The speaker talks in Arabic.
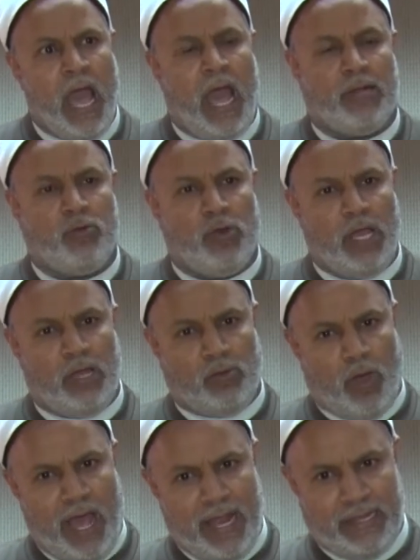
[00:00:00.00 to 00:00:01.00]
أتريد
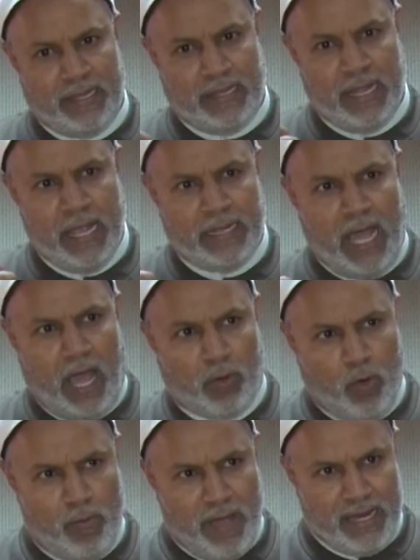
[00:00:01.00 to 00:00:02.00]
أن
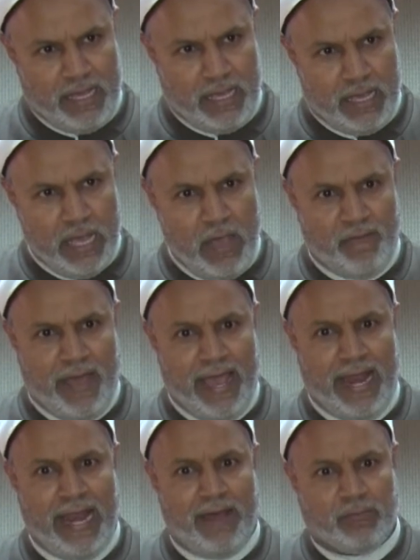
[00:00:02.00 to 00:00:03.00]
تحكمني
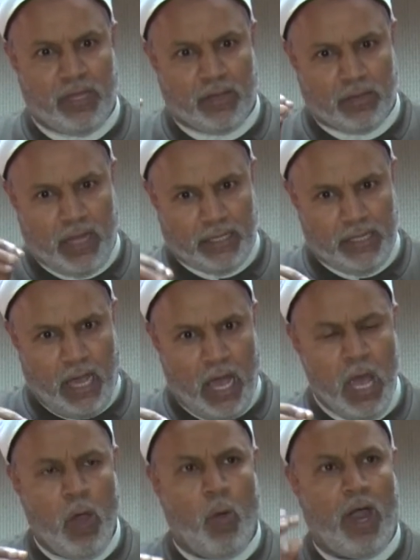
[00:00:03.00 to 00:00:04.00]
فإن لم تستطع
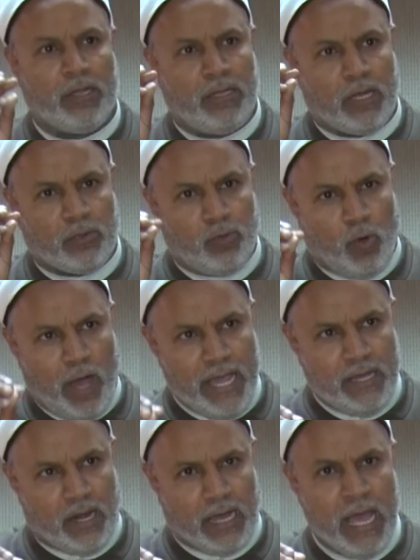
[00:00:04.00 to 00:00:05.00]
واخترت
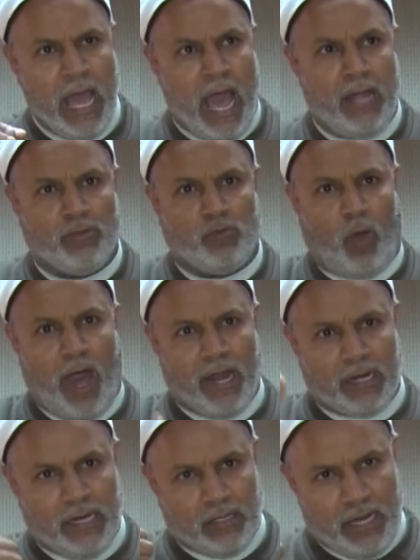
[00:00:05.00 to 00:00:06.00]
غيرك أن
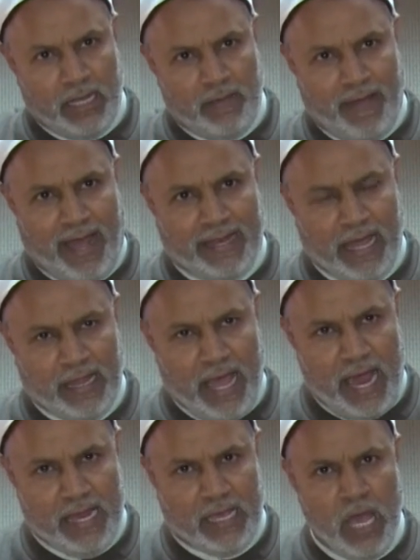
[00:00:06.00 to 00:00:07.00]
تحرضني بعد
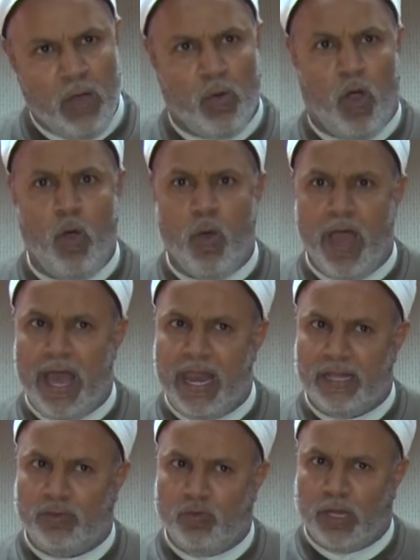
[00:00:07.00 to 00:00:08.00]
ذلك وهو
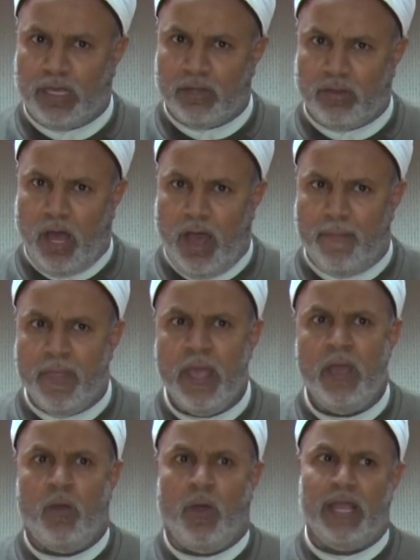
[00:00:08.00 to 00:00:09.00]
ألد الخصام
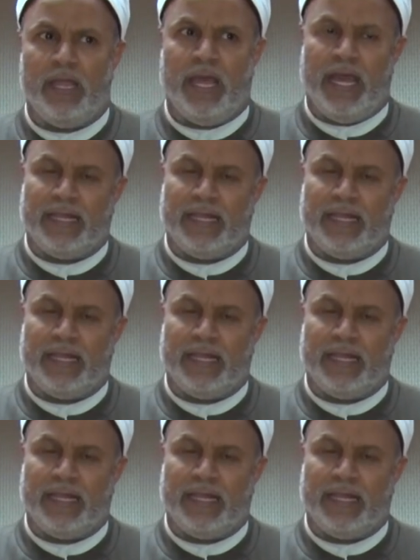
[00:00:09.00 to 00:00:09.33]
وإذا